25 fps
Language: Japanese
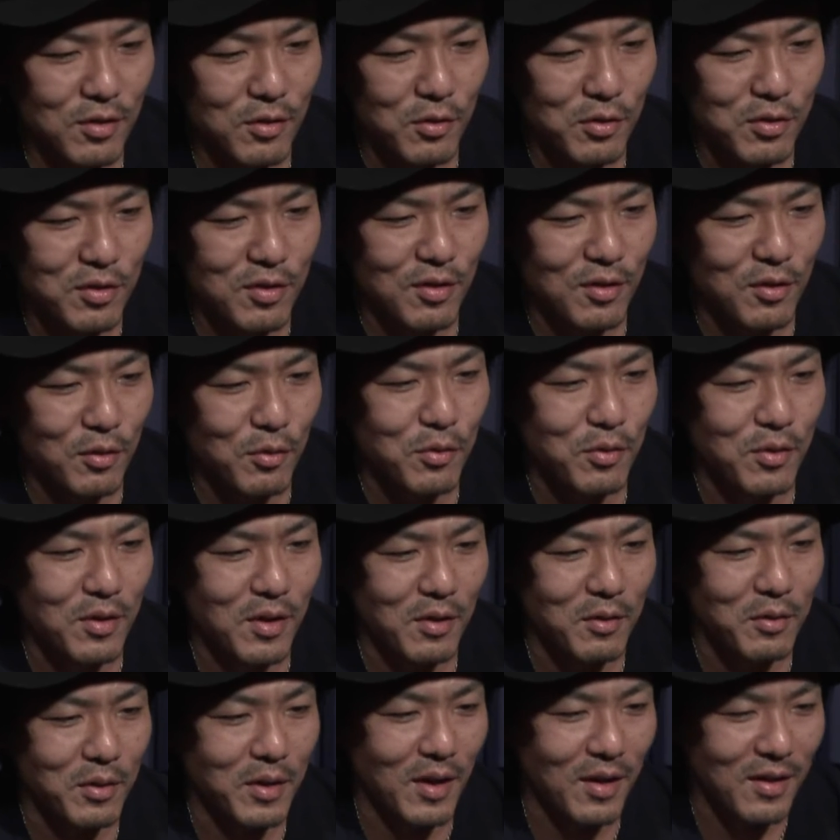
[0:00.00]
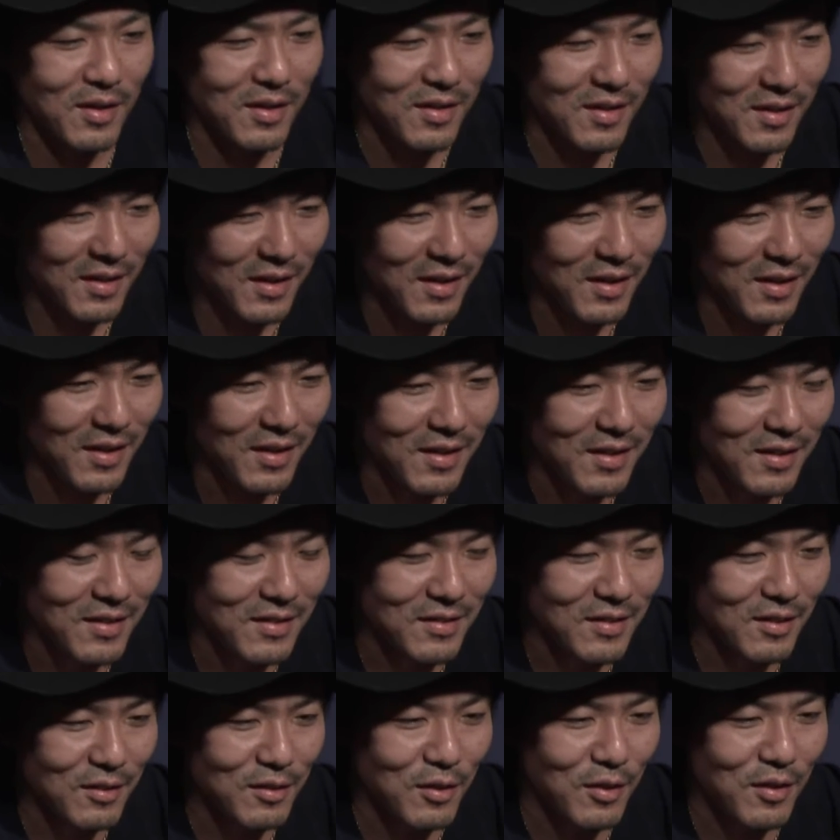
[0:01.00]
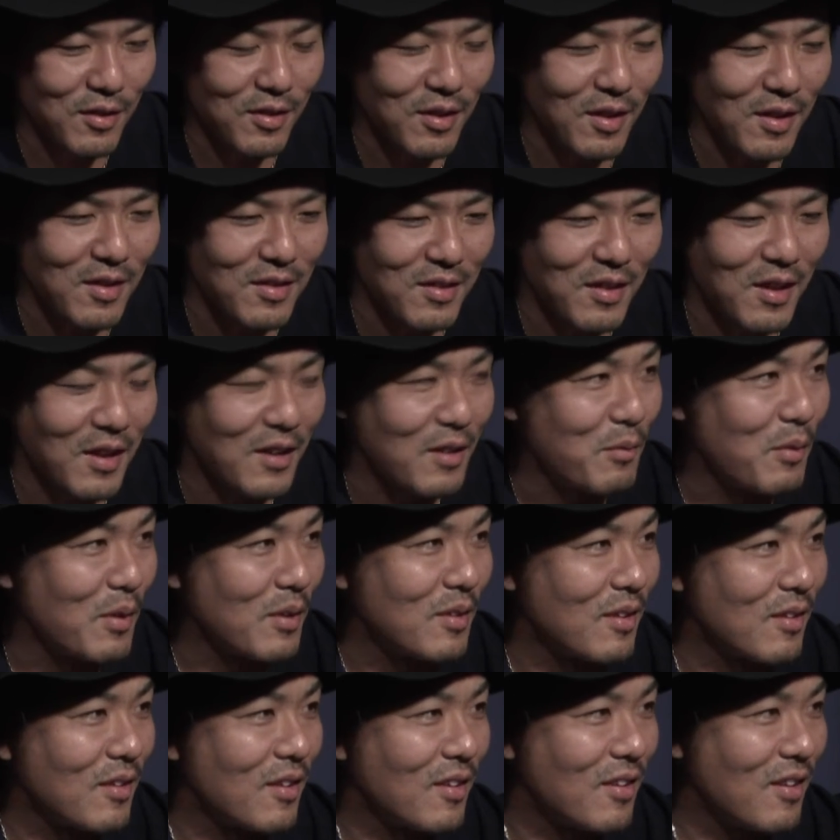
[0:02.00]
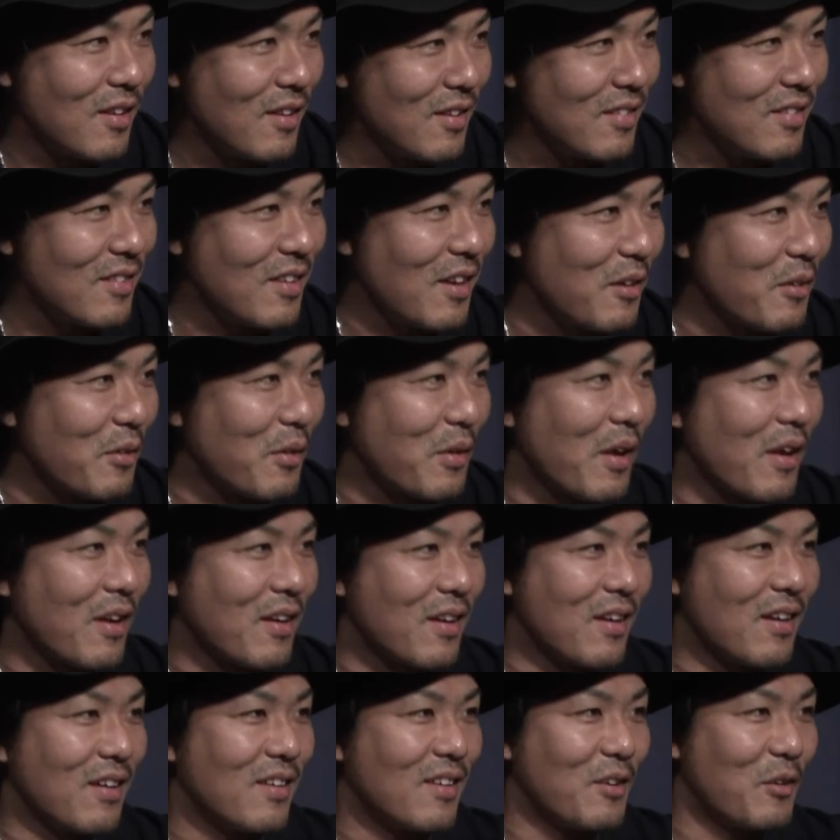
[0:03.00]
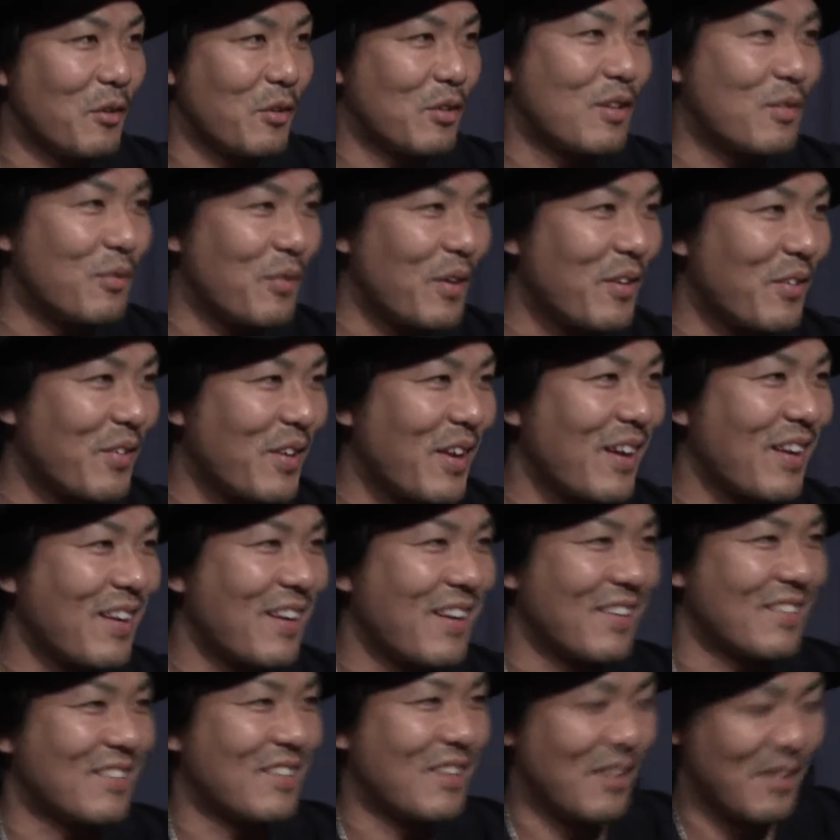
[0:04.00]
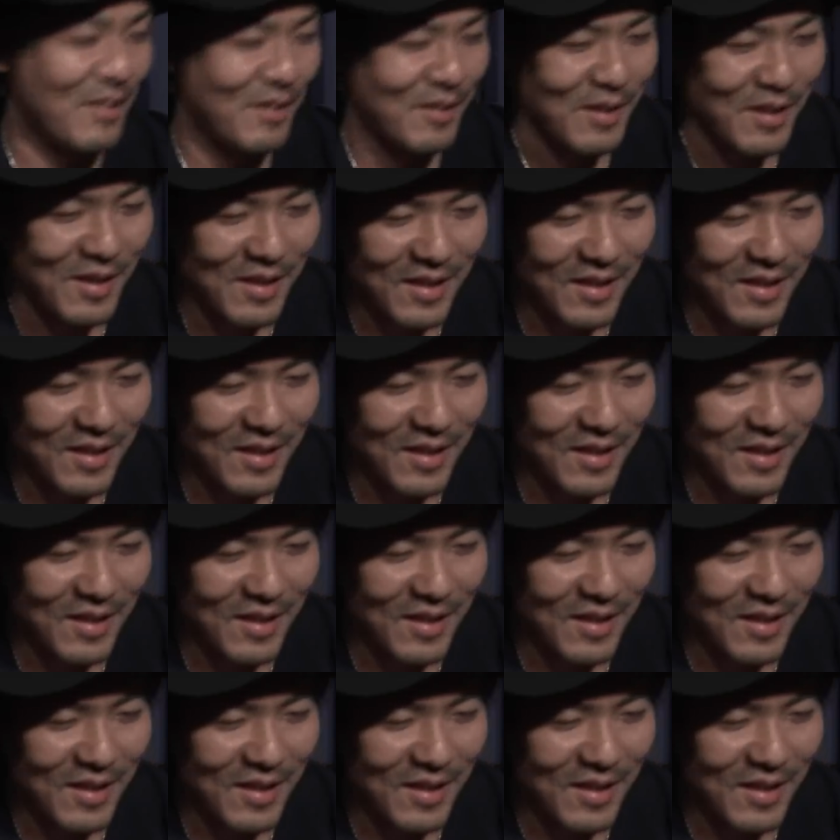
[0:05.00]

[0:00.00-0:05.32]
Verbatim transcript: 身の静岡の結果で次仙台でもやってて、うん、仙台の結果、うん、広島の結果って